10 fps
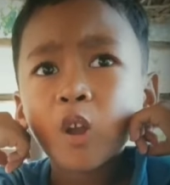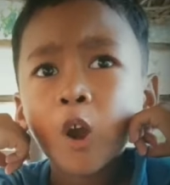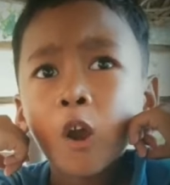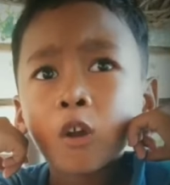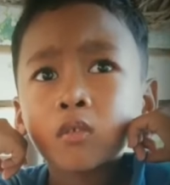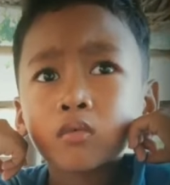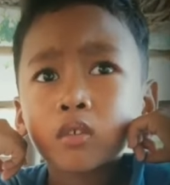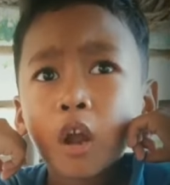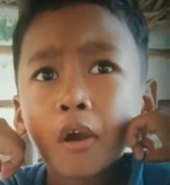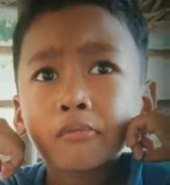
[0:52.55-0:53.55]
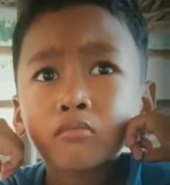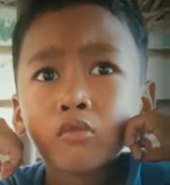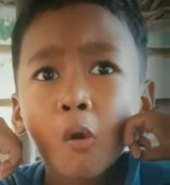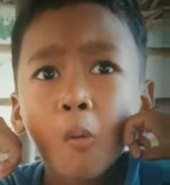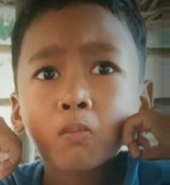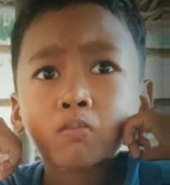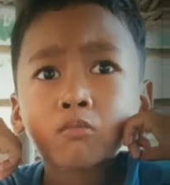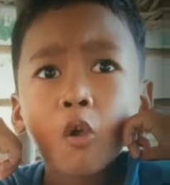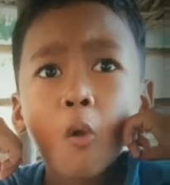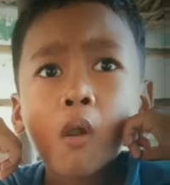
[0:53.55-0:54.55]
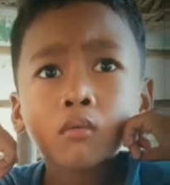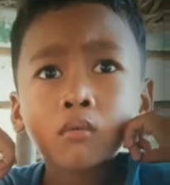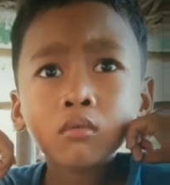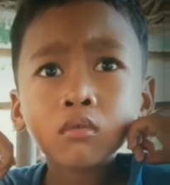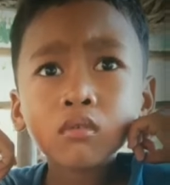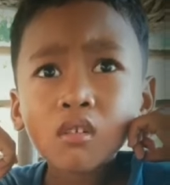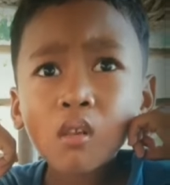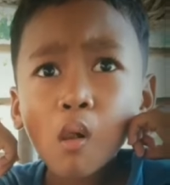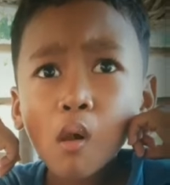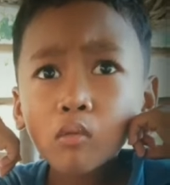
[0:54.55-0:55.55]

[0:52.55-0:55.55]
Yung ibibigay mo, yung sweldo mo. Mm.